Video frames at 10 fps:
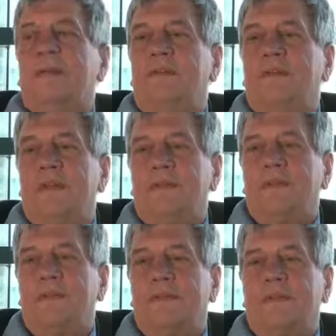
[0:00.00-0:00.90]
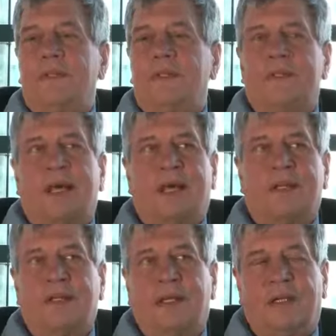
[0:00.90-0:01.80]
Wenn es um das
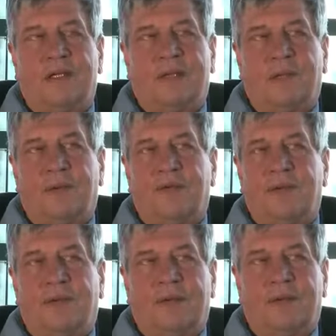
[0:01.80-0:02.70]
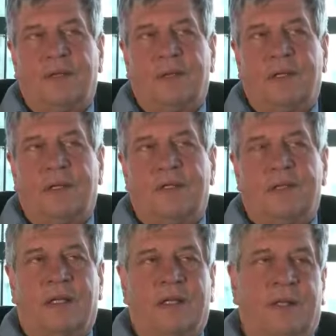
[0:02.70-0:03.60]
nachträgliche Aufdecken einer
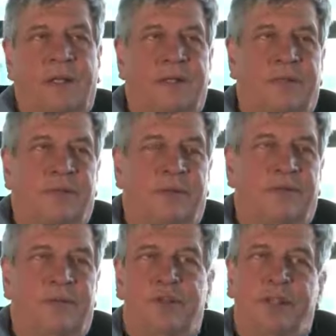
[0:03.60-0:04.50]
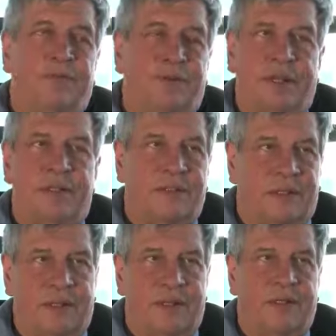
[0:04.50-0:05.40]
Sache geht, die man für Schnee von
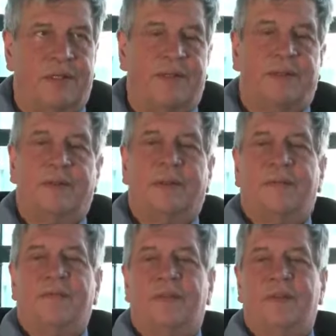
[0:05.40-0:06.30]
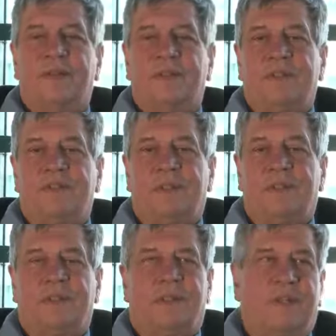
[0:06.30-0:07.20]
gestern hält, dann ist es für
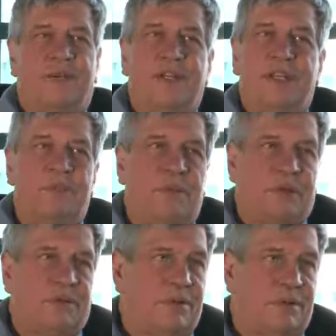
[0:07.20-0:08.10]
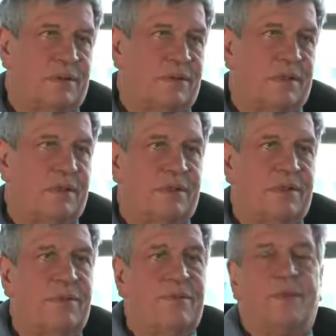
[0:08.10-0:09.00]
eine Zeitung nicht mehr so interessant.